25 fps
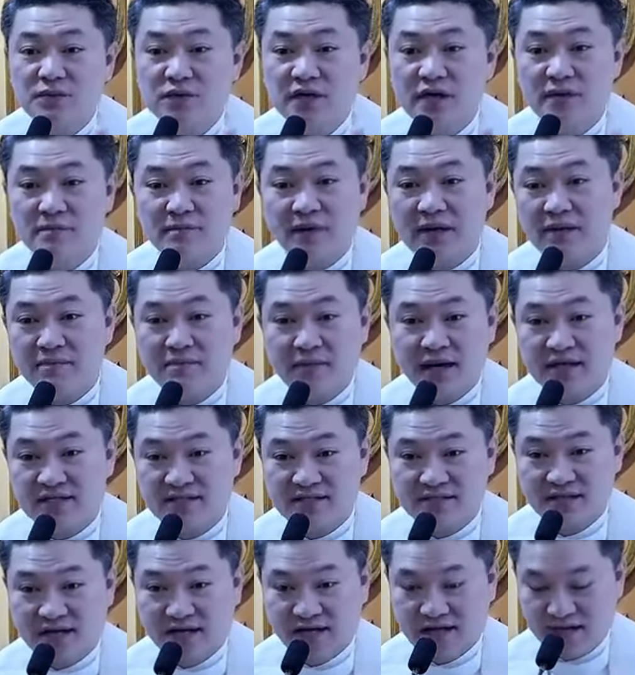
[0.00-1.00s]
Sa unang
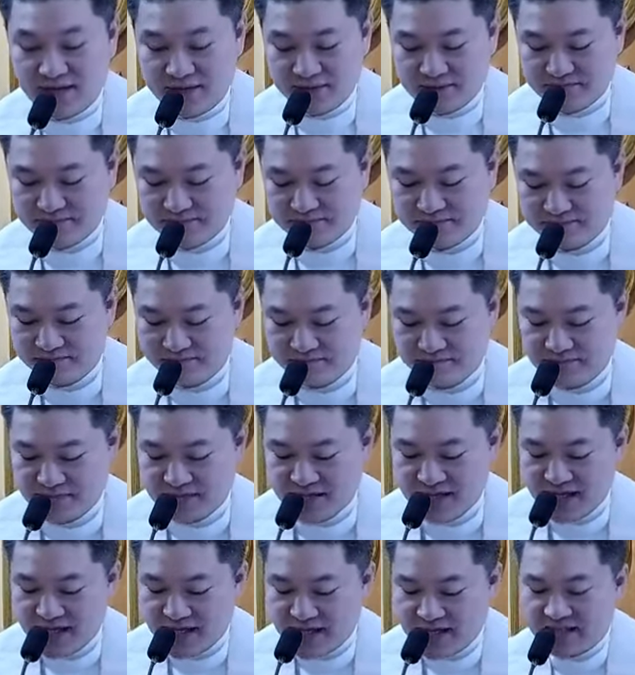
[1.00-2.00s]
pagbasa,
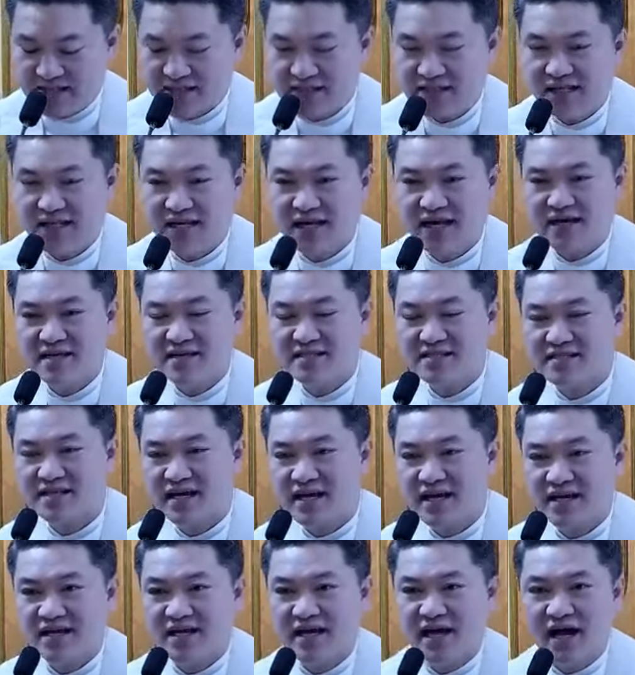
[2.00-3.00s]

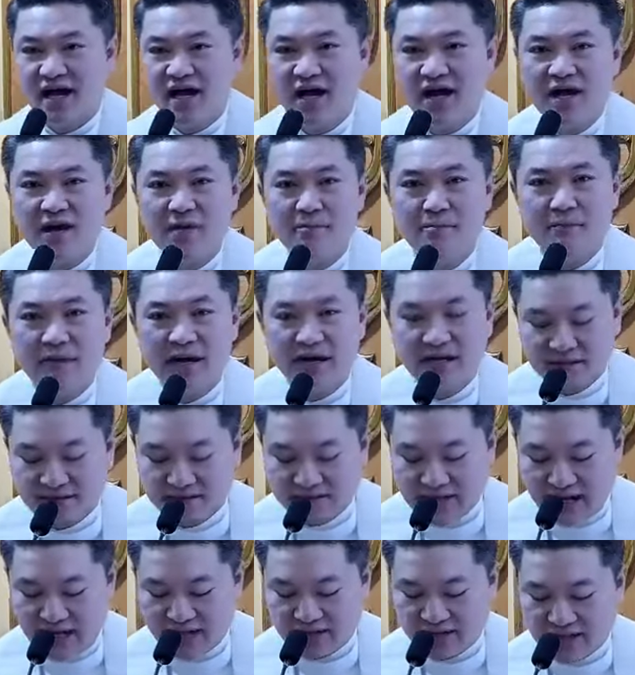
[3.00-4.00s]
isinalaysay ang
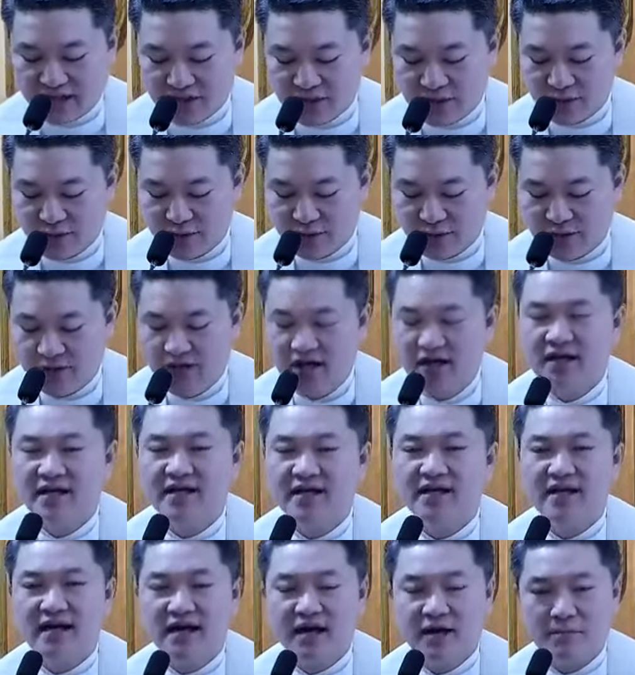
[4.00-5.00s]

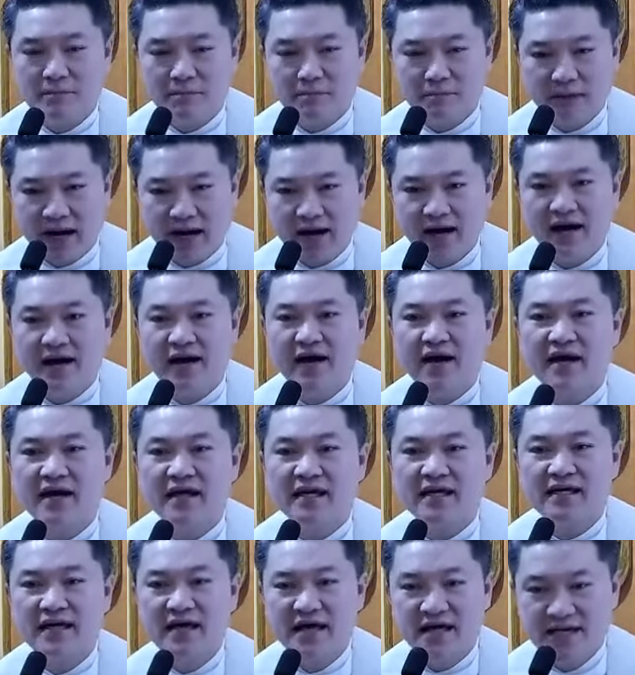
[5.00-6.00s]
pagtatayo ng
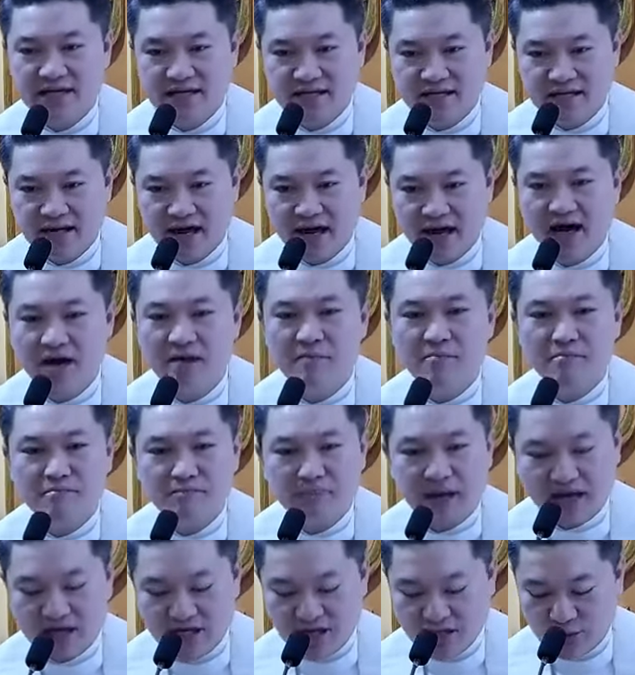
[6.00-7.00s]
bahay
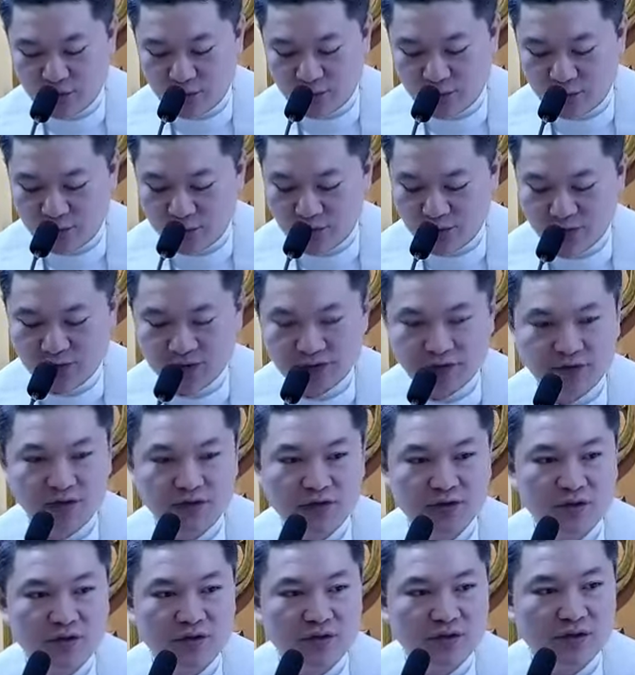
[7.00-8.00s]
ng
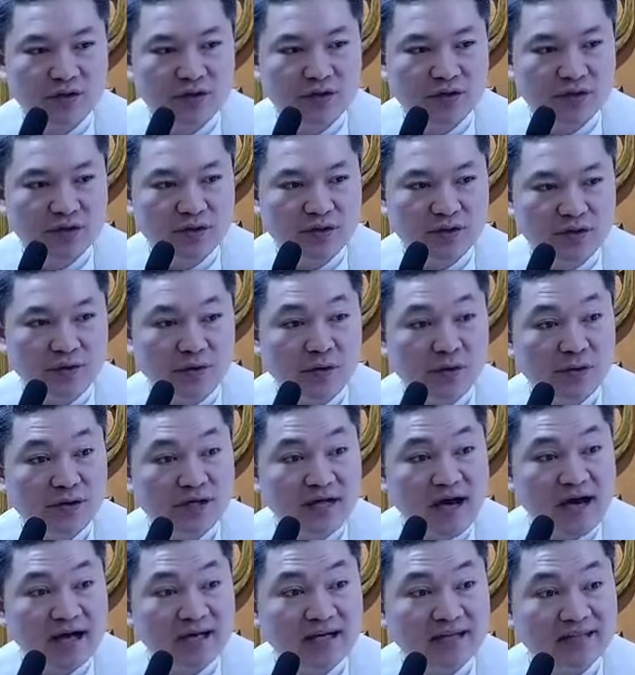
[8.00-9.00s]
Panginoon
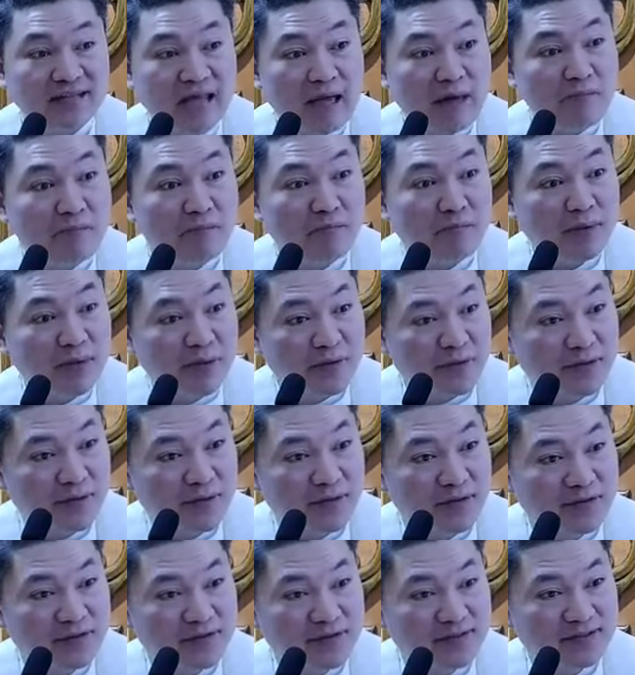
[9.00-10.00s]
o ng
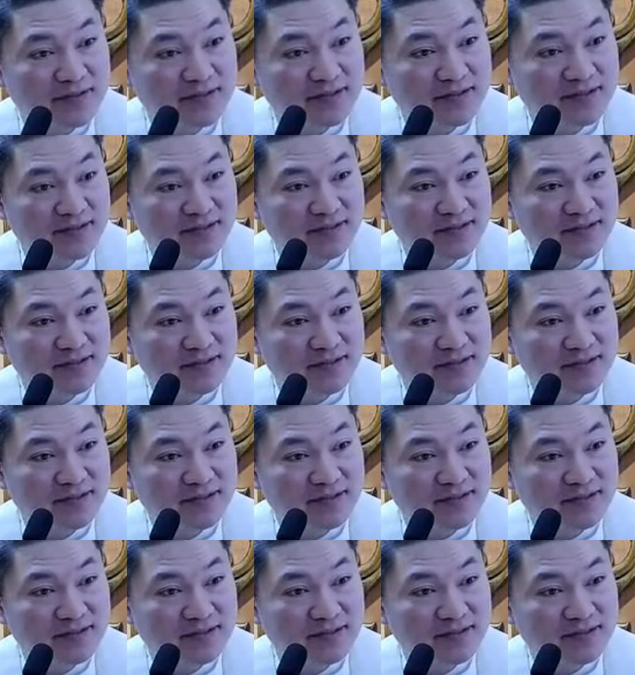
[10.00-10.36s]
templo.